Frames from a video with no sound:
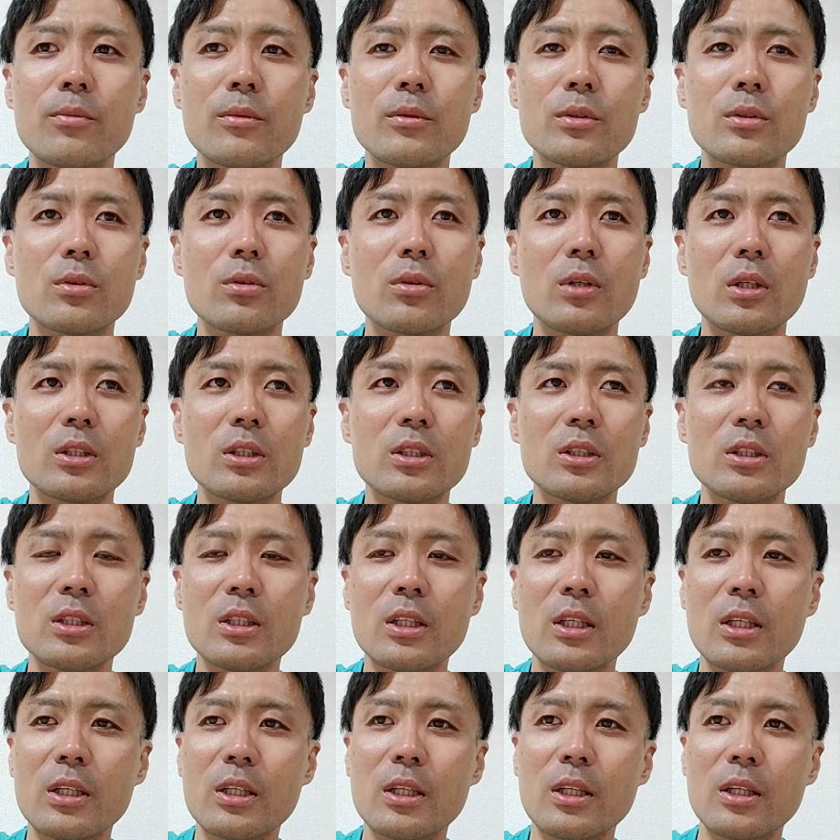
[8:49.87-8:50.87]
そこは信
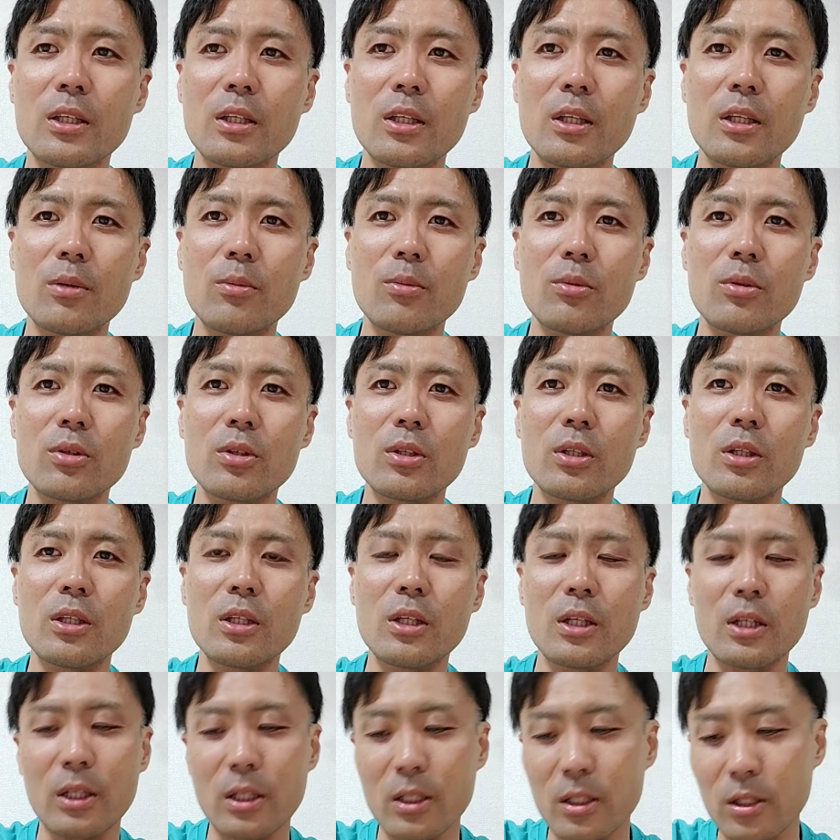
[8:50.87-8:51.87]
頼関係持って
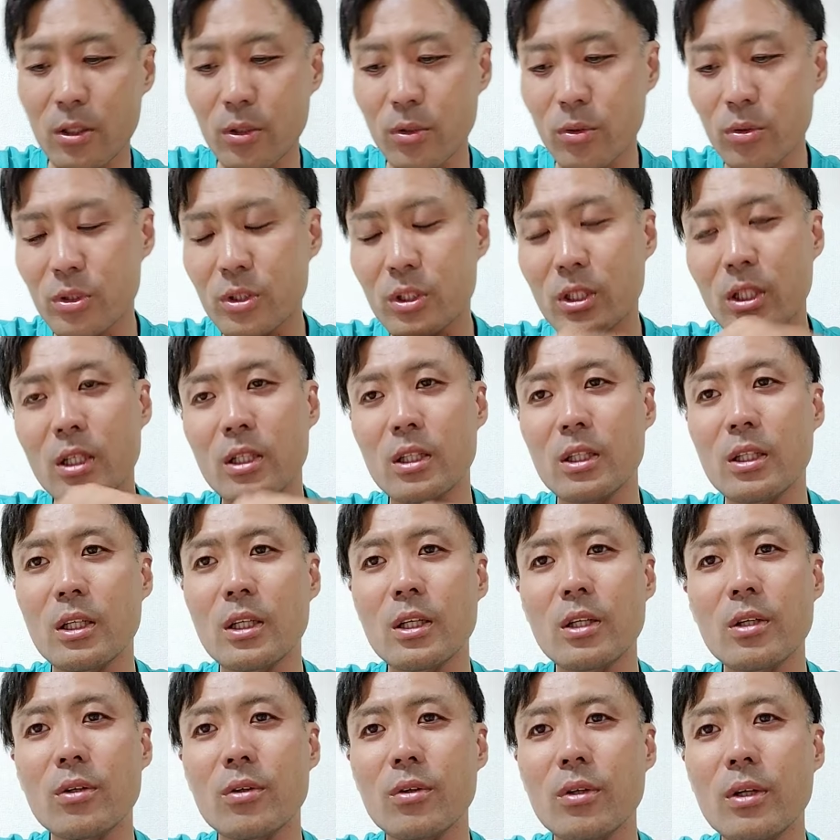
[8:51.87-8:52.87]
なやってほしかった
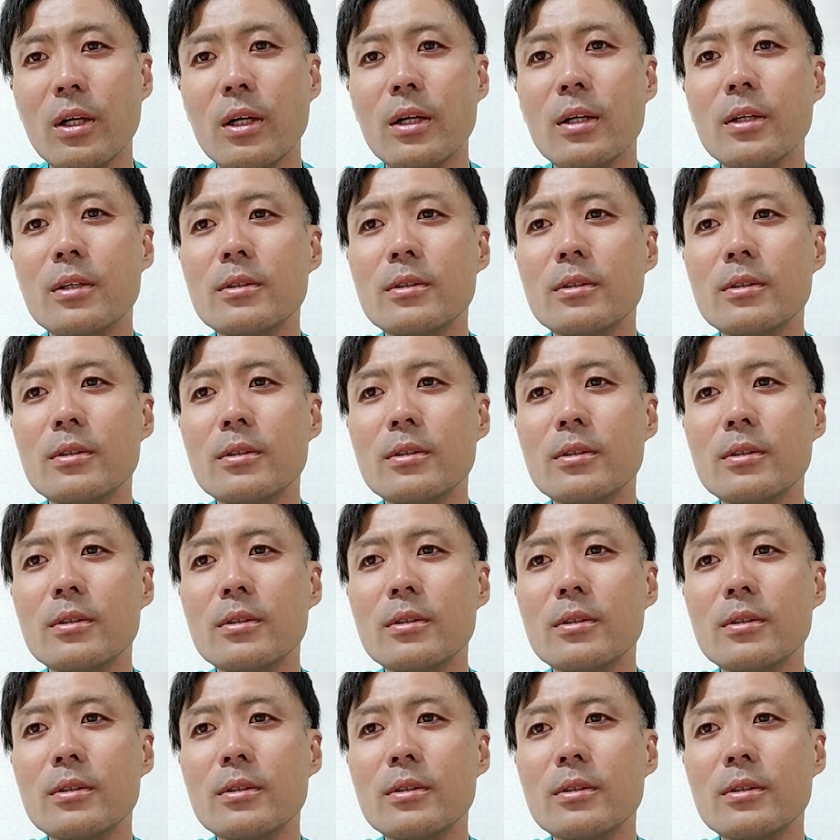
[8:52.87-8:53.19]
けどな、うん、